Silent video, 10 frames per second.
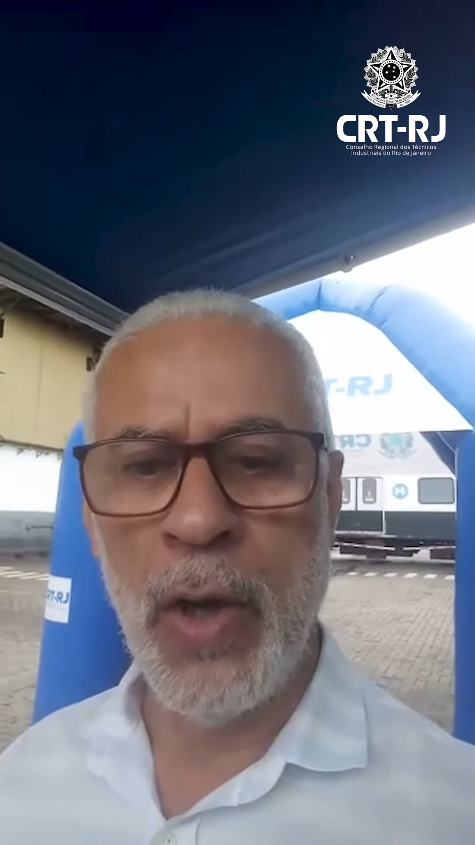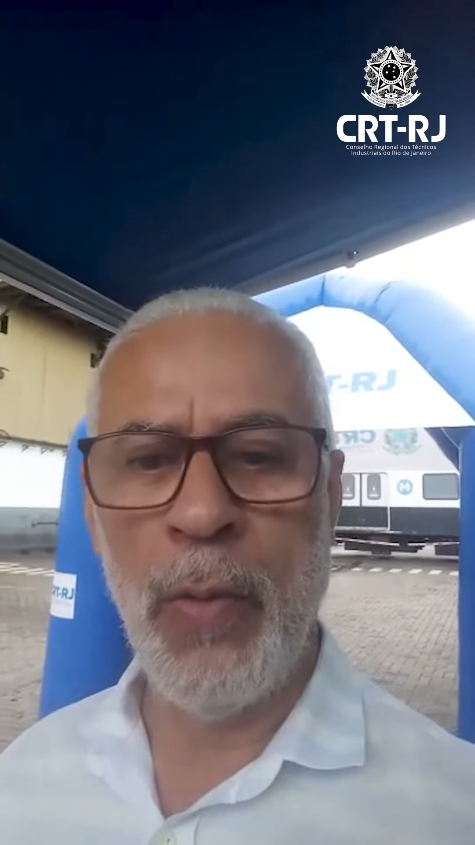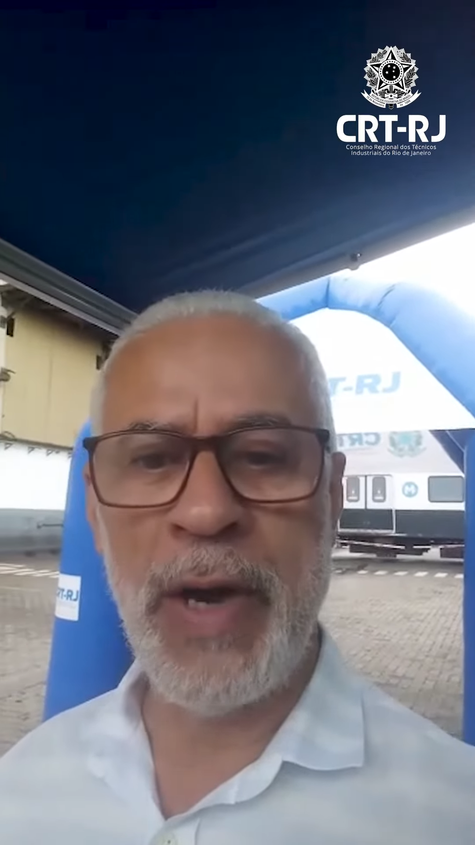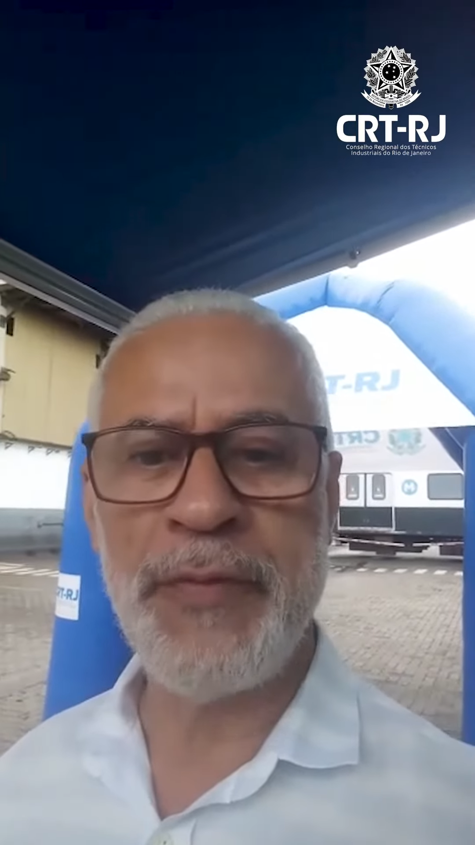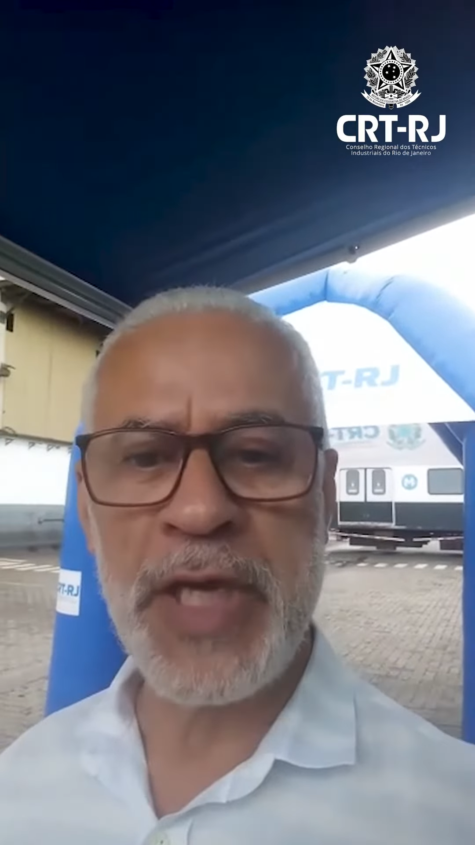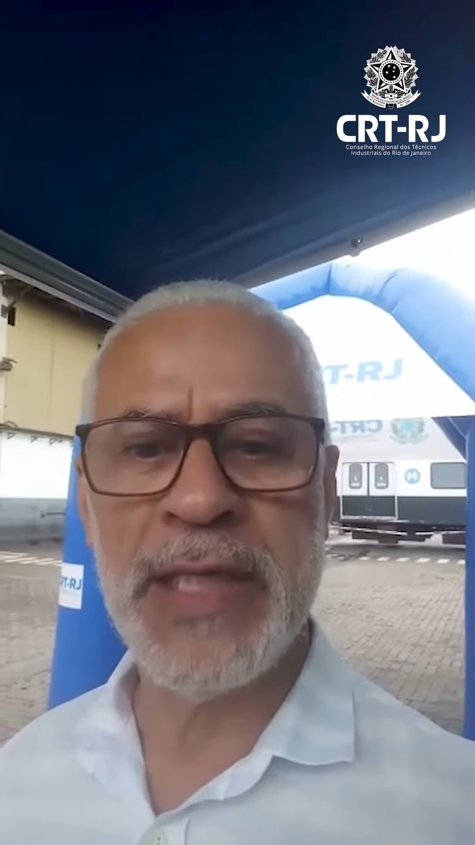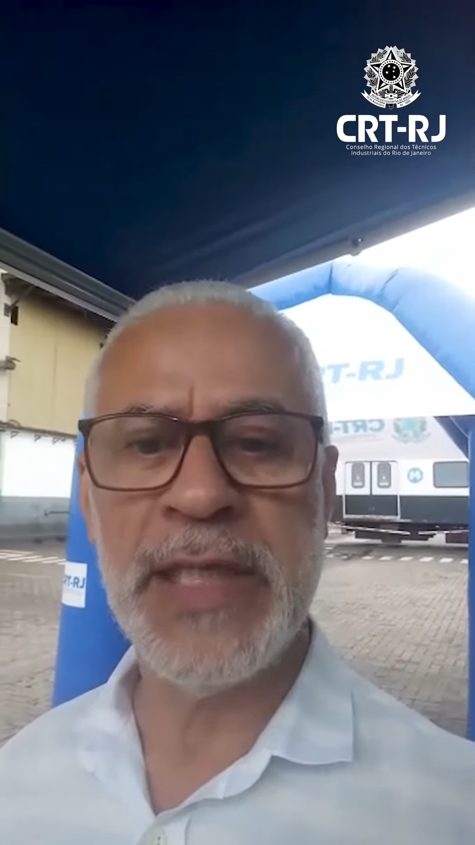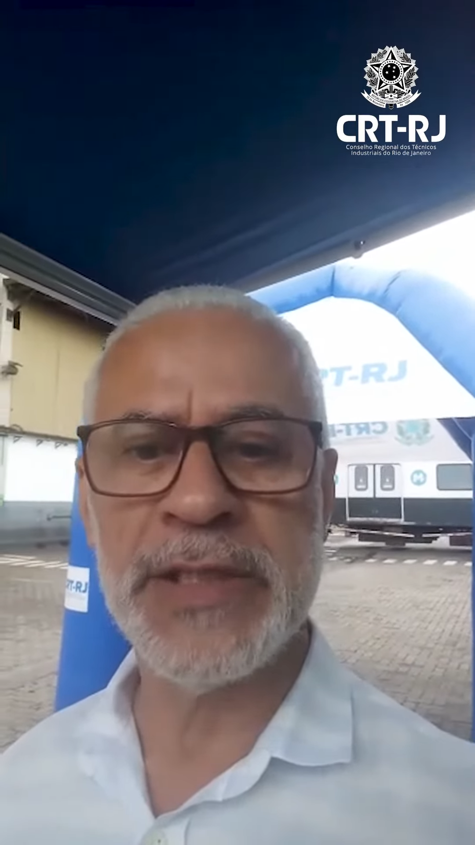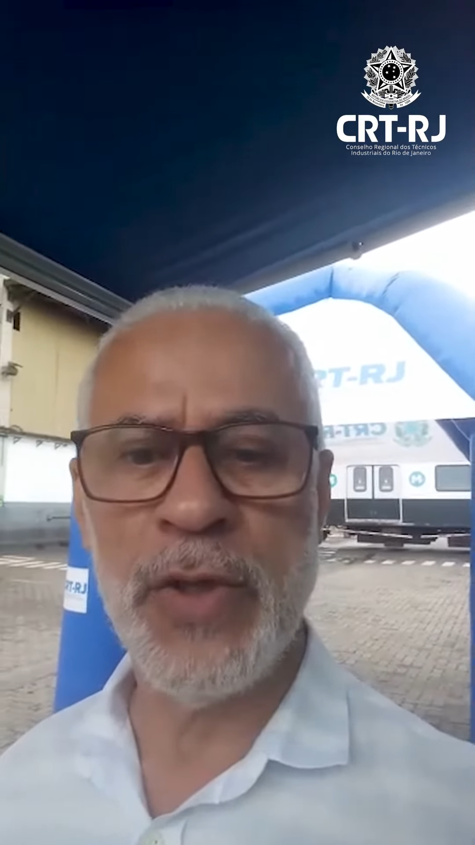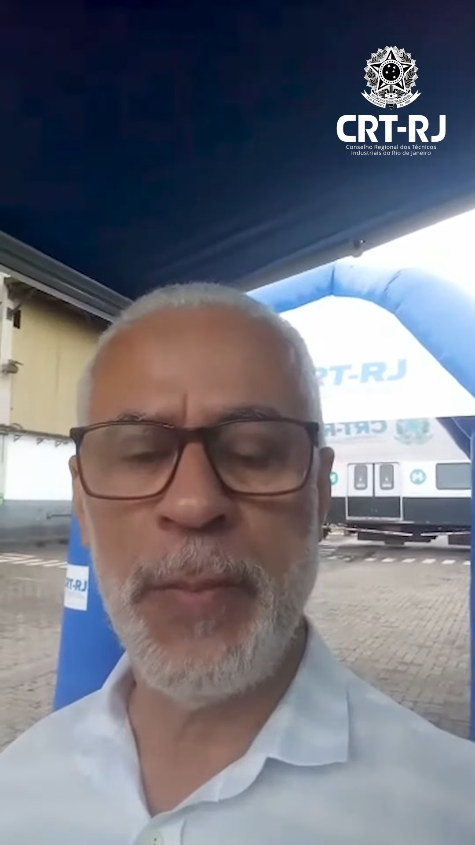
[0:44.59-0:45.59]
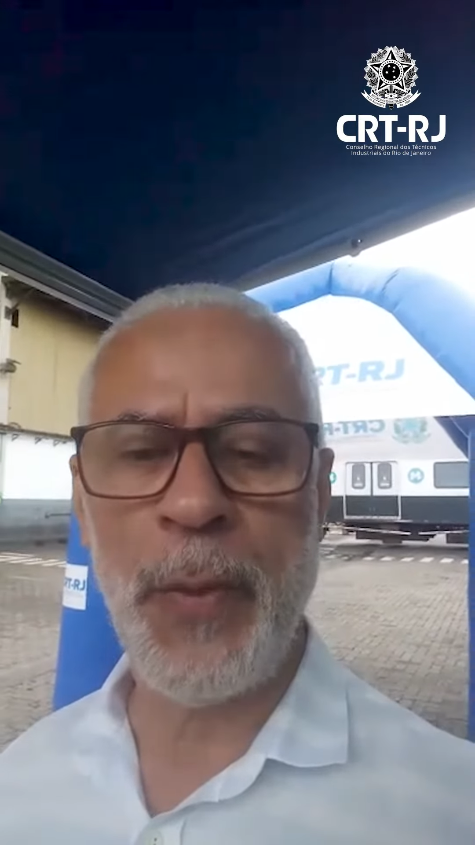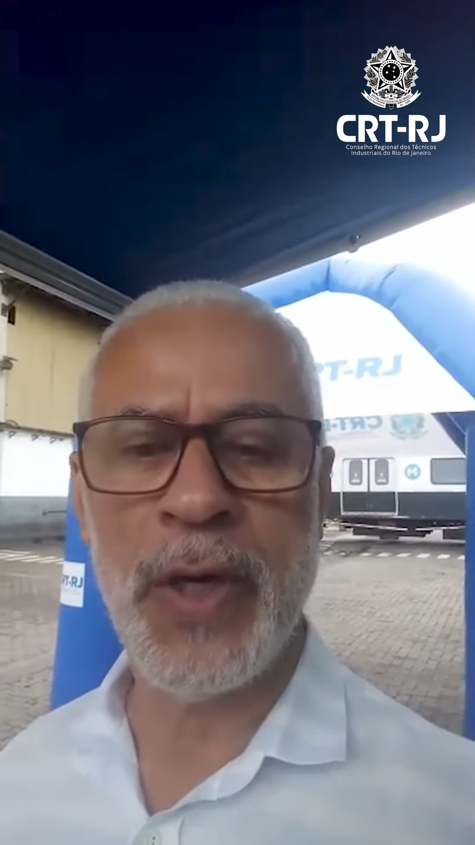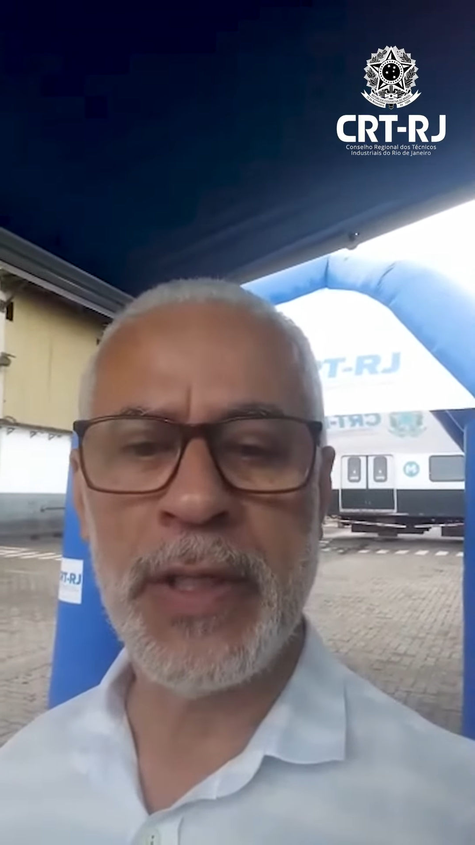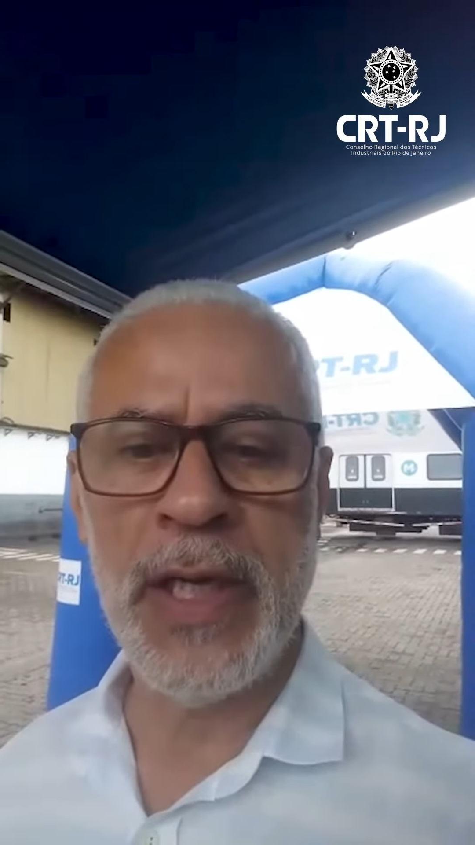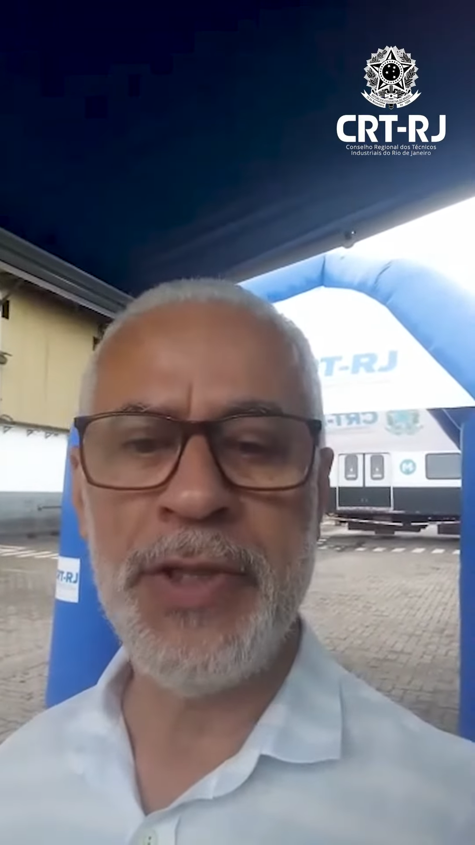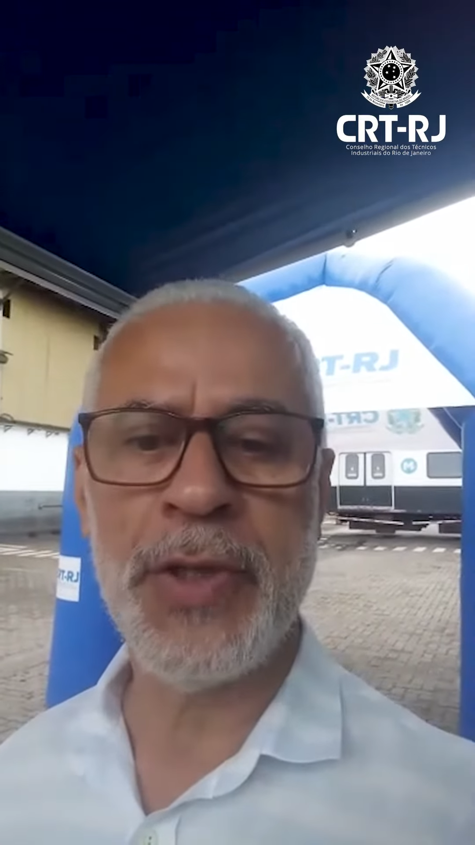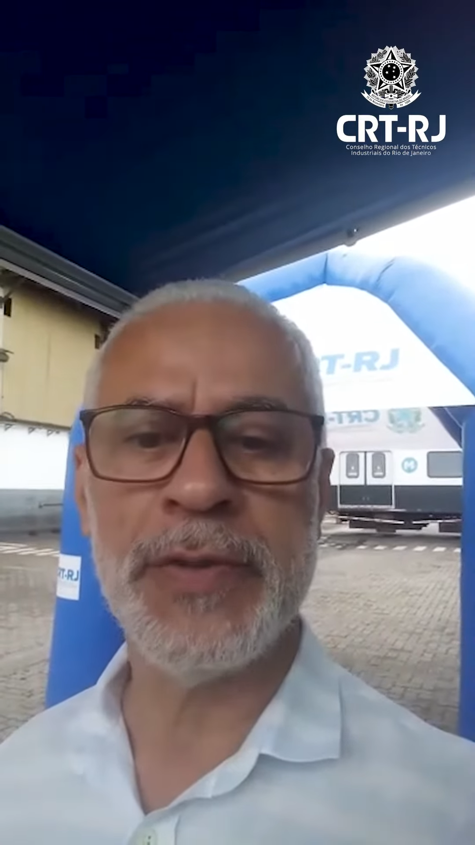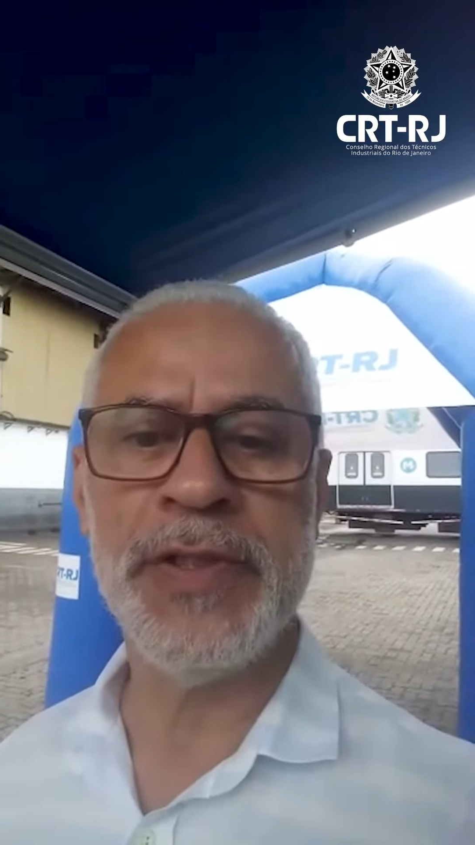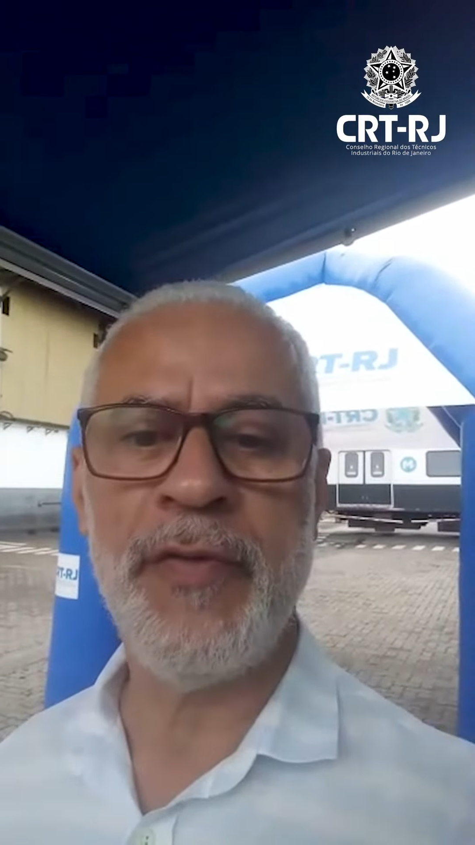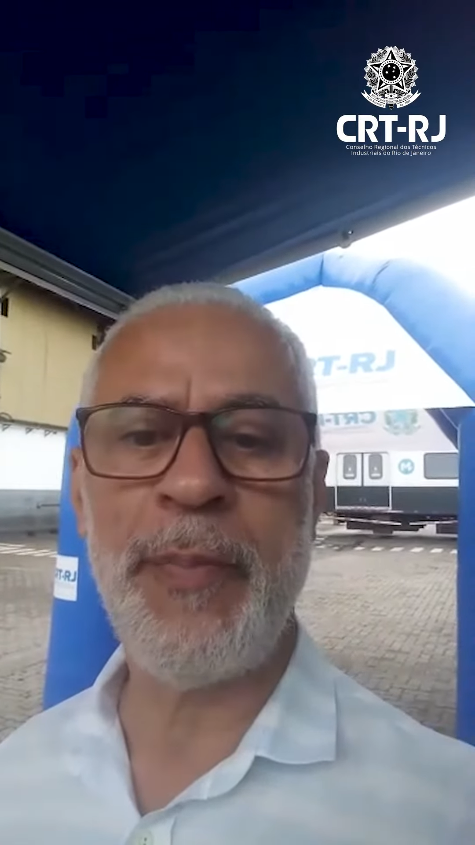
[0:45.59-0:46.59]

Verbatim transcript: Uma fiscalização importante, inclusive,